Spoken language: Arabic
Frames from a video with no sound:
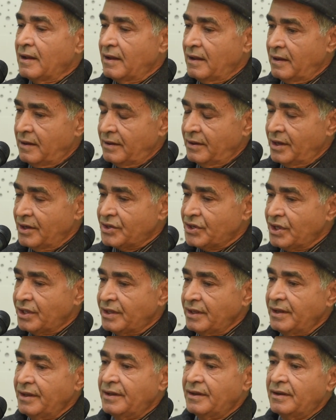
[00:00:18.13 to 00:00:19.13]
آه،
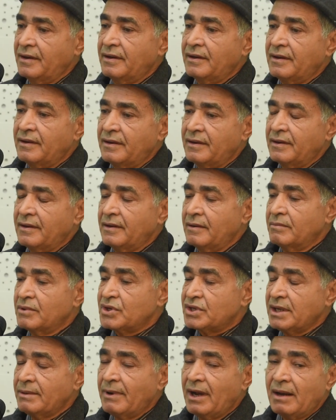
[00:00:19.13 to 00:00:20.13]
ناشطي
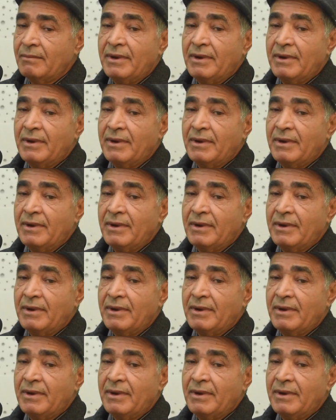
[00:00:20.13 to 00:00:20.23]
المجتمع